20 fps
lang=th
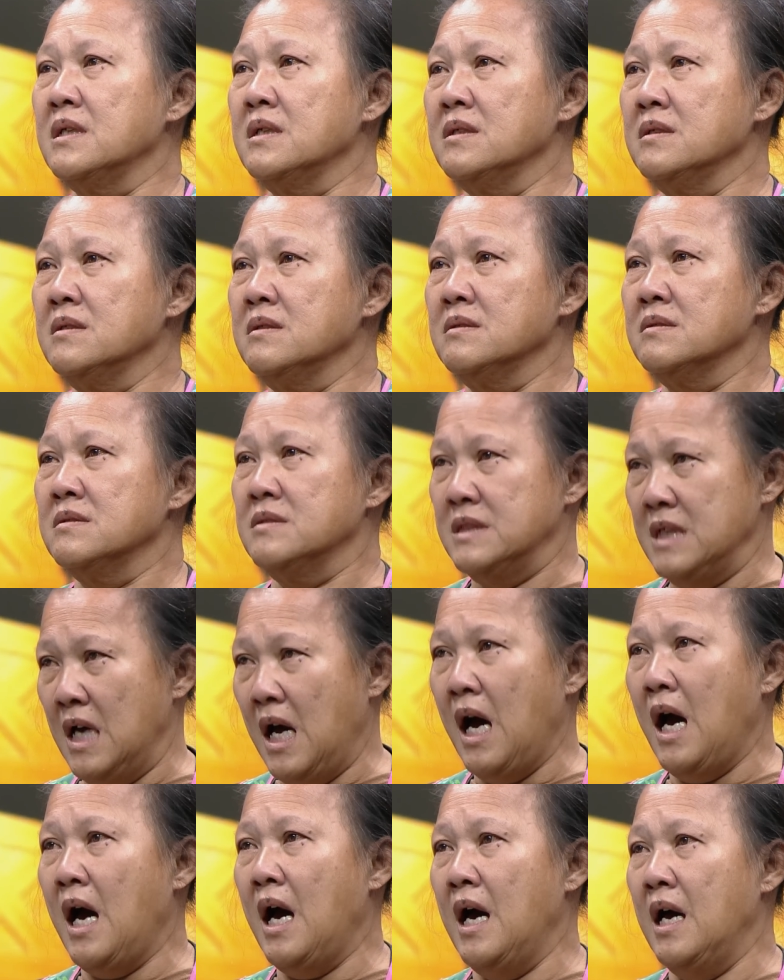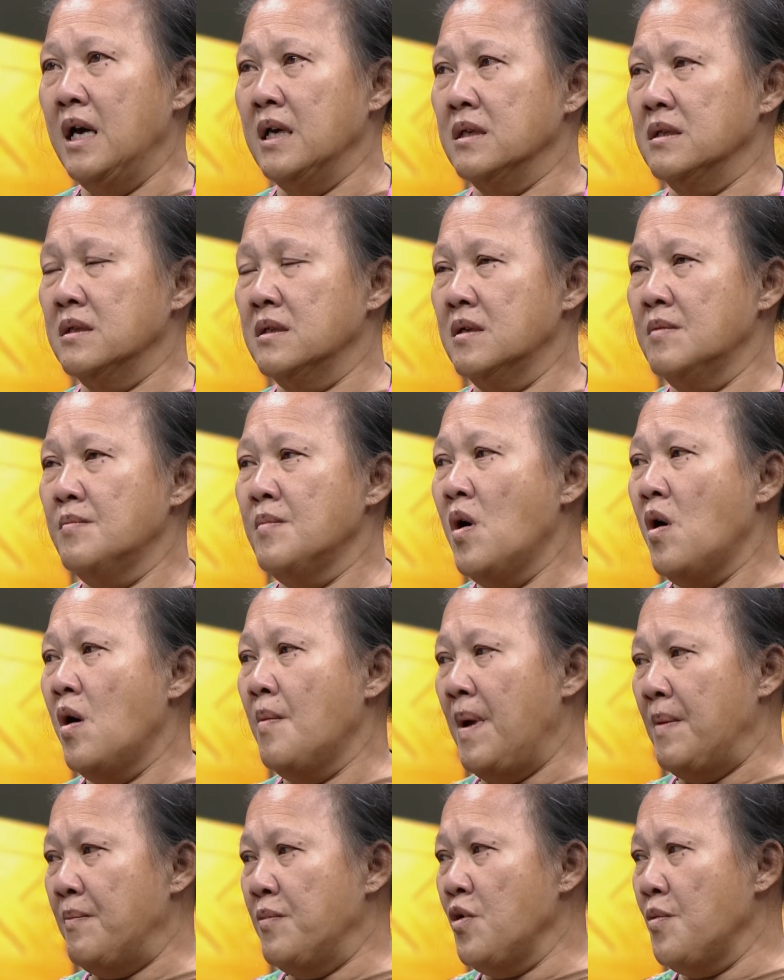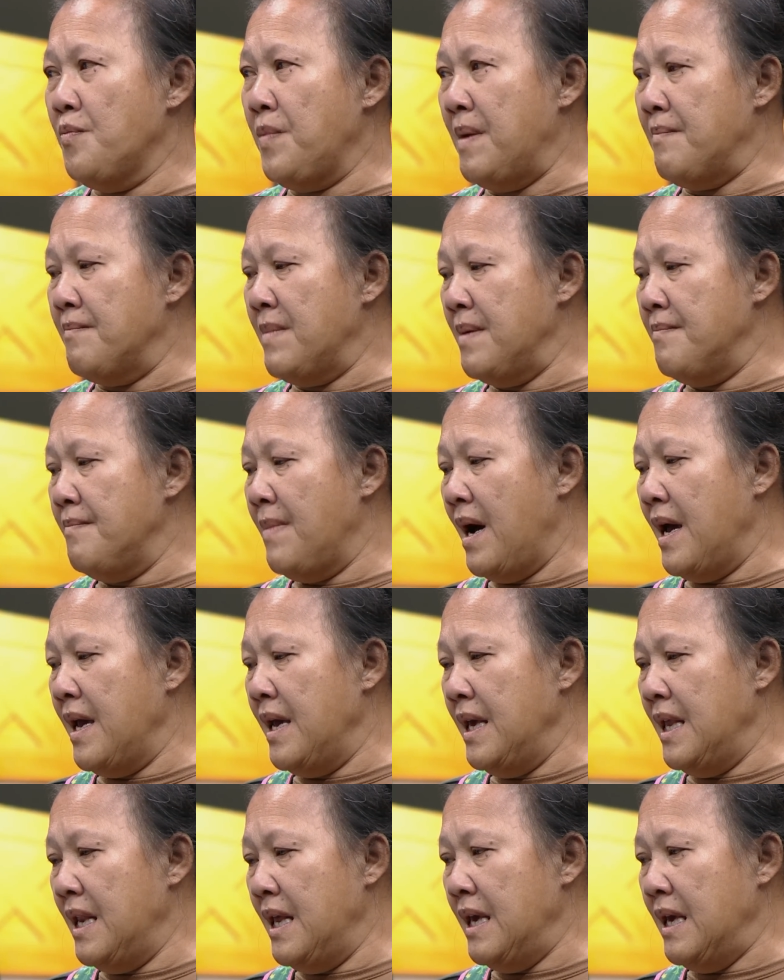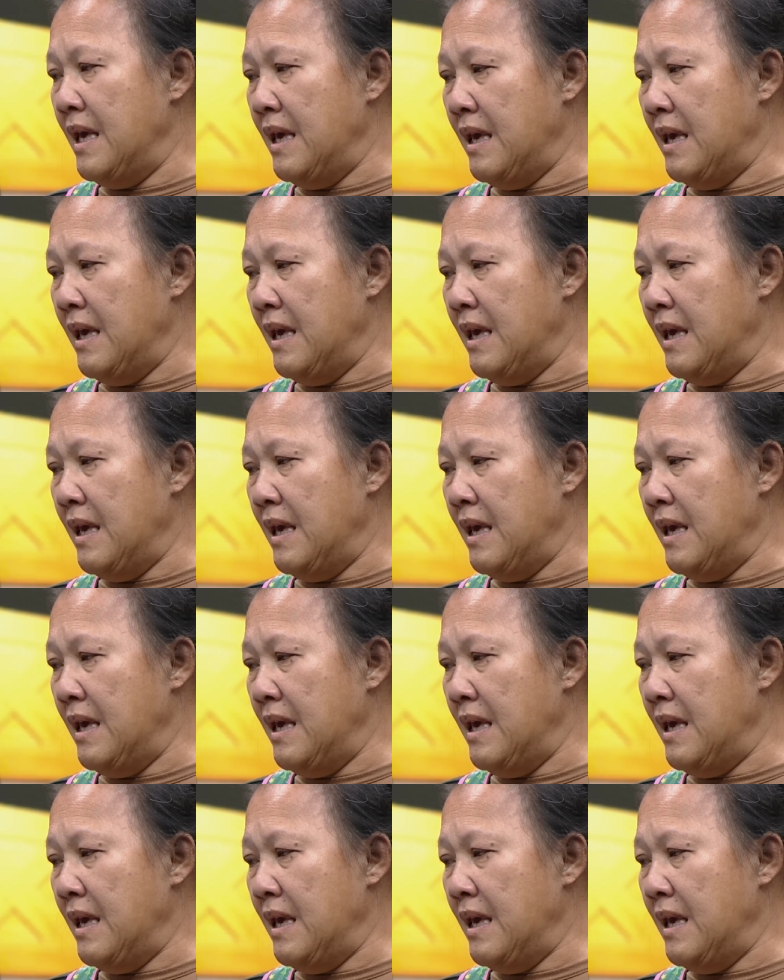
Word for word: อหม้อทำขนมใช่แล้วหม้อแบบพวกเป็นใบๆอะไร